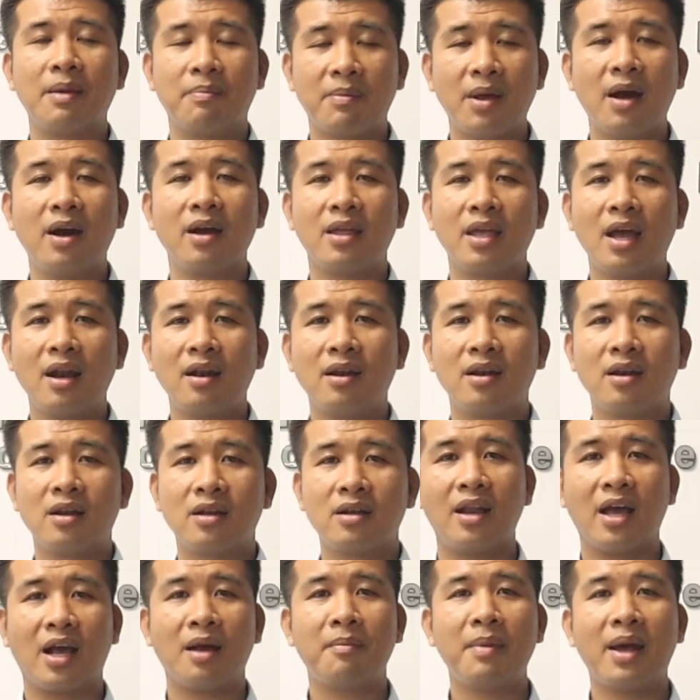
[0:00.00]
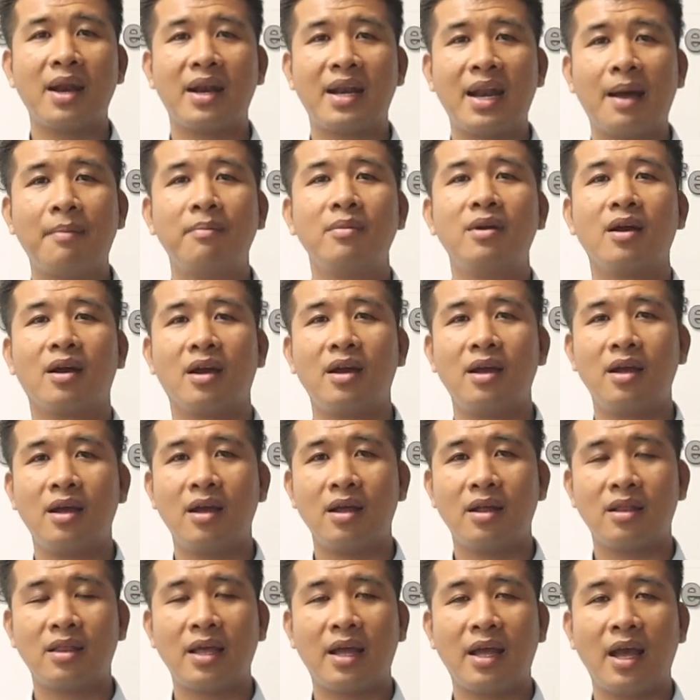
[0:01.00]
kịp thời nhất để các bạn nắm được cái
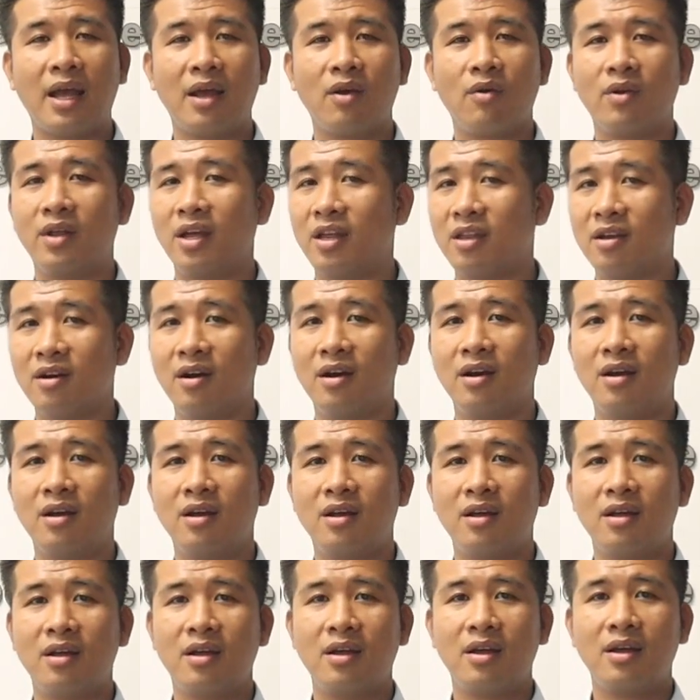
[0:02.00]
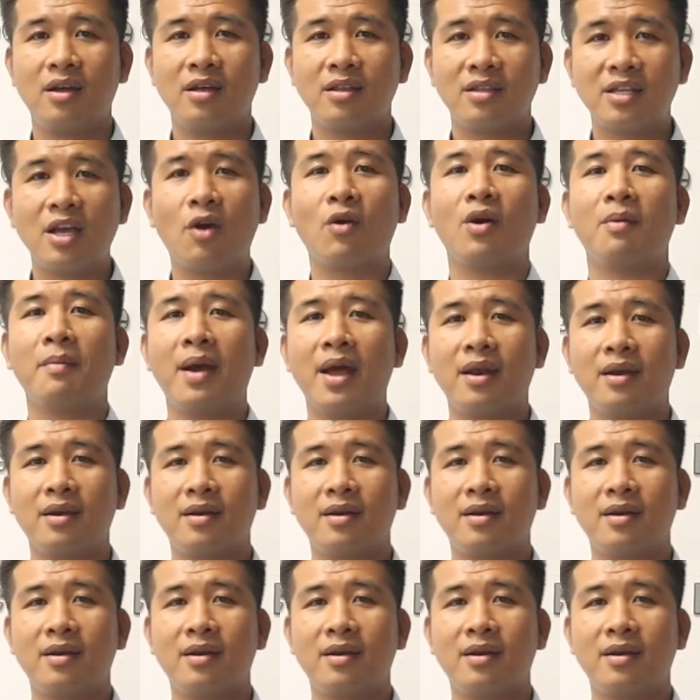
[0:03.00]
tình hình của thị trường. Chào các